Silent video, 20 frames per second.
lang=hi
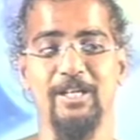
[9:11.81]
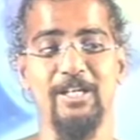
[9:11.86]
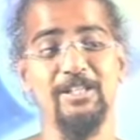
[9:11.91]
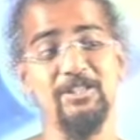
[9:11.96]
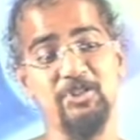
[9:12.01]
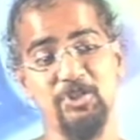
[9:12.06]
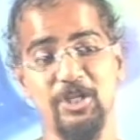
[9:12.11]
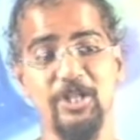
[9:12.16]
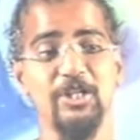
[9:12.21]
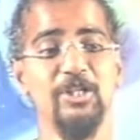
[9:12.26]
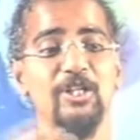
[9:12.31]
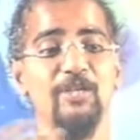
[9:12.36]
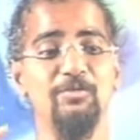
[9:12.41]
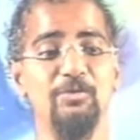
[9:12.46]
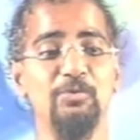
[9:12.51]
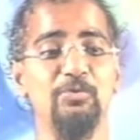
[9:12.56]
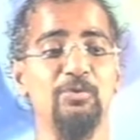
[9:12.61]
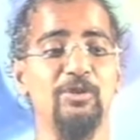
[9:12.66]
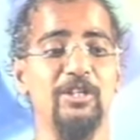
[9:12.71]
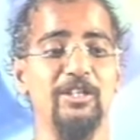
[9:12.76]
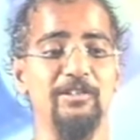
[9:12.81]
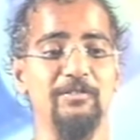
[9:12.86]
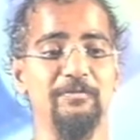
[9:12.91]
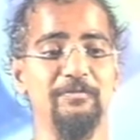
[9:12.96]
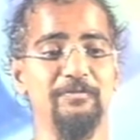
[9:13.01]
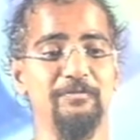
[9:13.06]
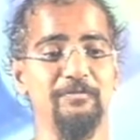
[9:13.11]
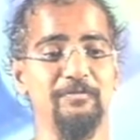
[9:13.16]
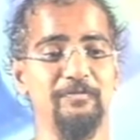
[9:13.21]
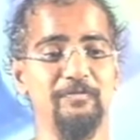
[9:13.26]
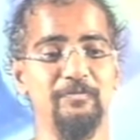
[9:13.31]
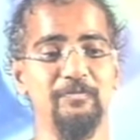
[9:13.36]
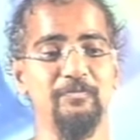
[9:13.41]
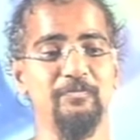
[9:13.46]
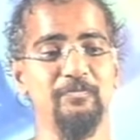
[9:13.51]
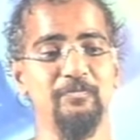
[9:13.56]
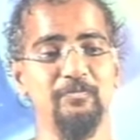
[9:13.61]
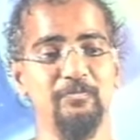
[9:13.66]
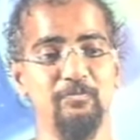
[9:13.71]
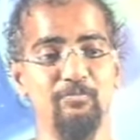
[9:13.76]
एक जैन कवि हुए
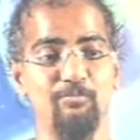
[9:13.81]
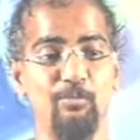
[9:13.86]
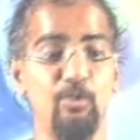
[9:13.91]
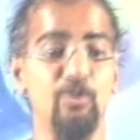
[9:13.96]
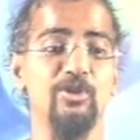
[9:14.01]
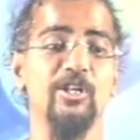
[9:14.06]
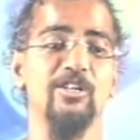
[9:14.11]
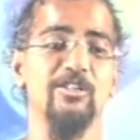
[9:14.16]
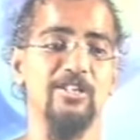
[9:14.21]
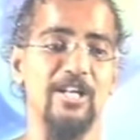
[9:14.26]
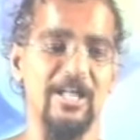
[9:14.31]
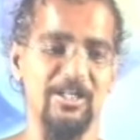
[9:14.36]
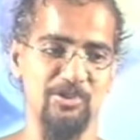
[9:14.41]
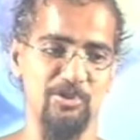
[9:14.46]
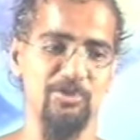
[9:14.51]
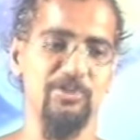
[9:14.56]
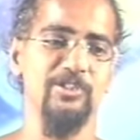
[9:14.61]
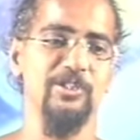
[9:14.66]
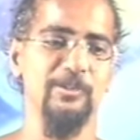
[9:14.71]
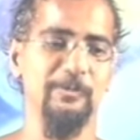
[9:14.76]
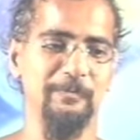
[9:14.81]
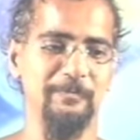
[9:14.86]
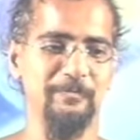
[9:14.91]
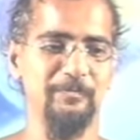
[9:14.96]
भूतरदास जी